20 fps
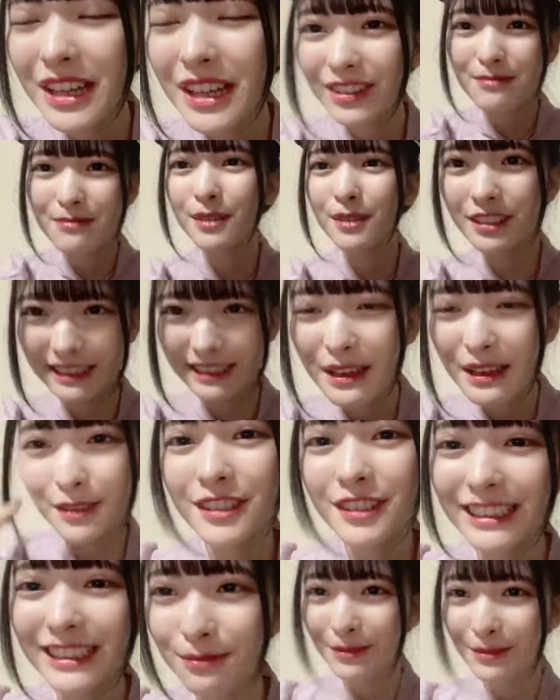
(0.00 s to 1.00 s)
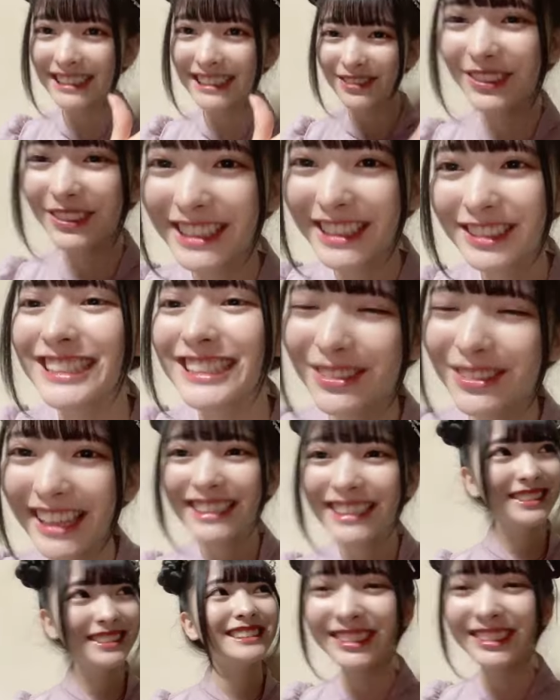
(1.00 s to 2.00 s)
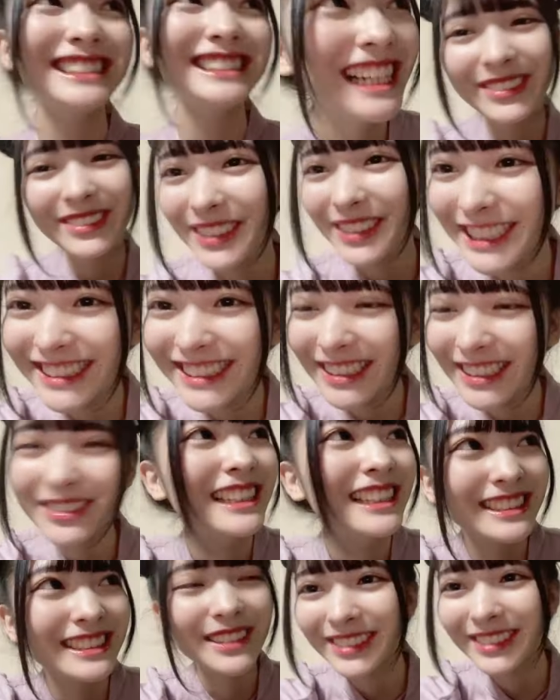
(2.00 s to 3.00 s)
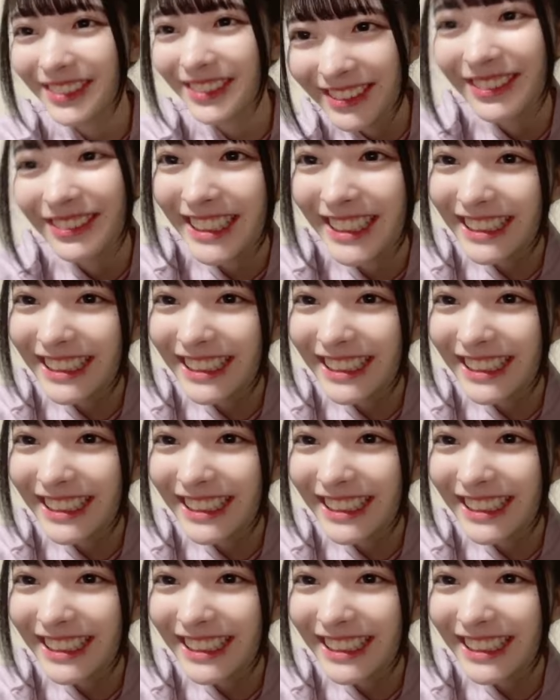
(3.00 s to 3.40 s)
明日明日また何何見てたか